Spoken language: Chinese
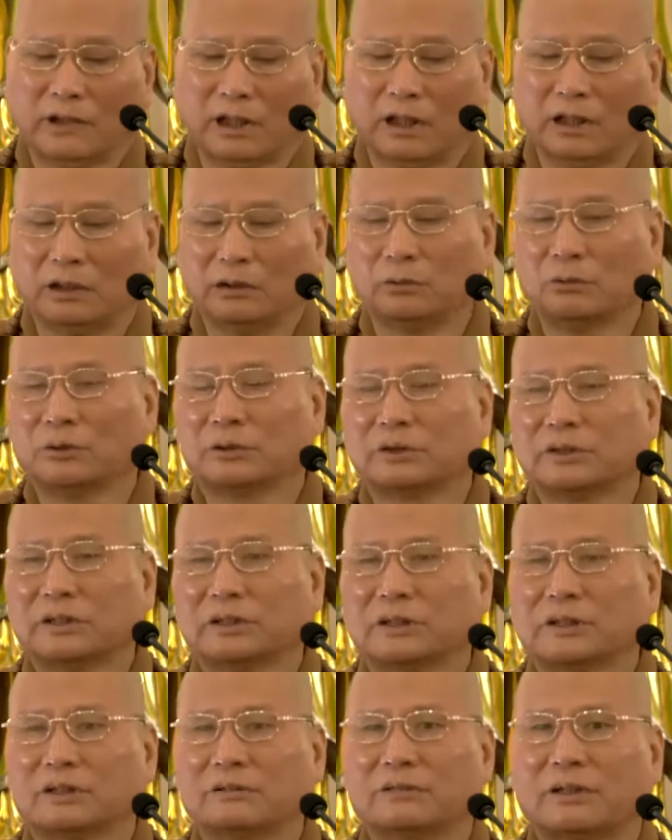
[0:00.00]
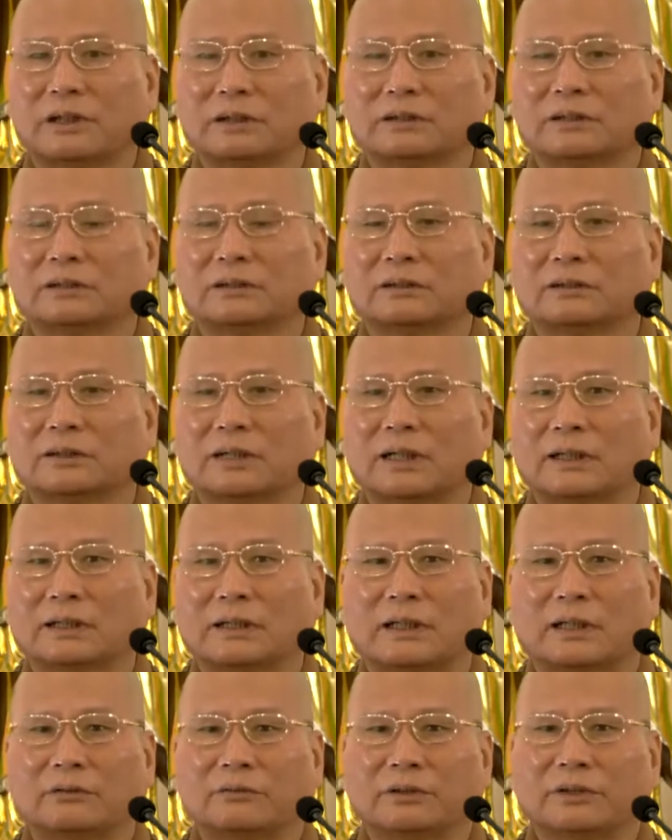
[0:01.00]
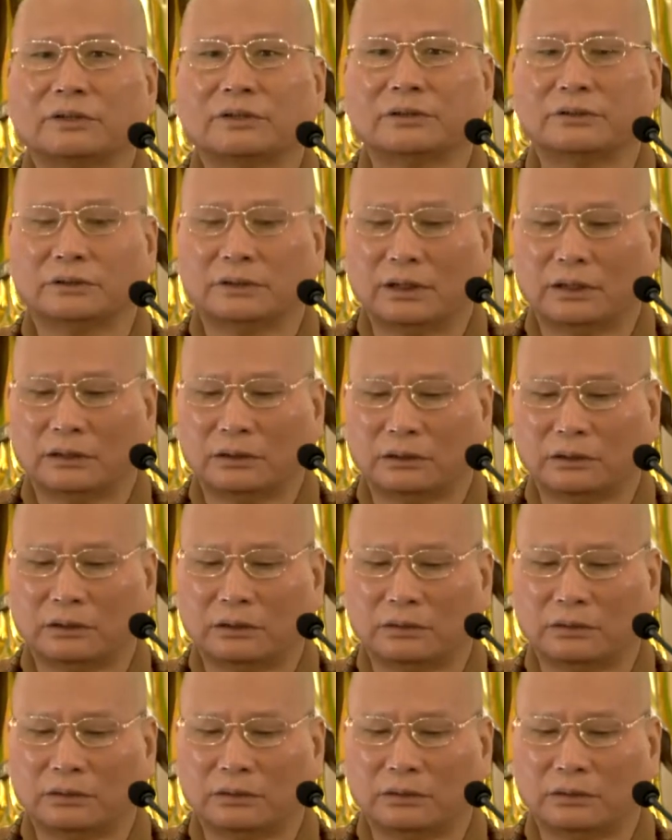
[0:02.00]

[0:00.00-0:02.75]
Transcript: 啊，如果这些法师大家回去呀，